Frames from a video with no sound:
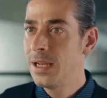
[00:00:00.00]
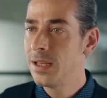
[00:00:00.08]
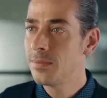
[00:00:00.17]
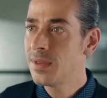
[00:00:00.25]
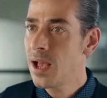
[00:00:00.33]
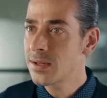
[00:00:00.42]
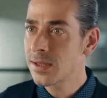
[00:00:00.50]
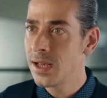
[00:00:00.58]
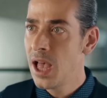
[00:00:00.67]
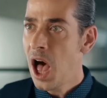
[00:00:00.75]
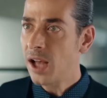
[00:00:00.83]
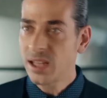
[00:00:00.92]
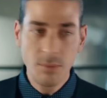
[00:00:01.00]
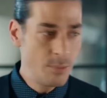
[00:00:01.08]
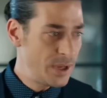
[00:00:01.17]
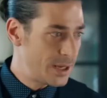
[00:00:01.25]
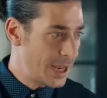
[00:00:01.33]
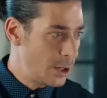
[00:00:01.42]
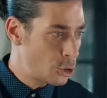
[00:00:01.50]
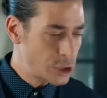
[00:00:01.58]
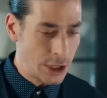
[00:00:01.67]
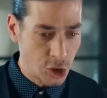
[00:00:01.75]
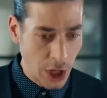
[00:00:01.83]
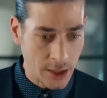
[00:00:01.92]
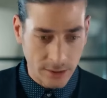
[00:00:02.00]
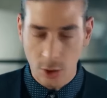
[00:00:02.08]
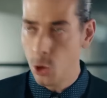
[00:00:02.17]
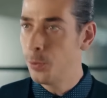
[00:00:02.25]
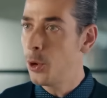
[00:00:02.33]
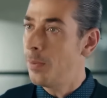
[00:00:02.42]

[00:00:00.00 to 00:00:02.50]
Ne bileyim Naz. Adamın biri geliyor seni şak diye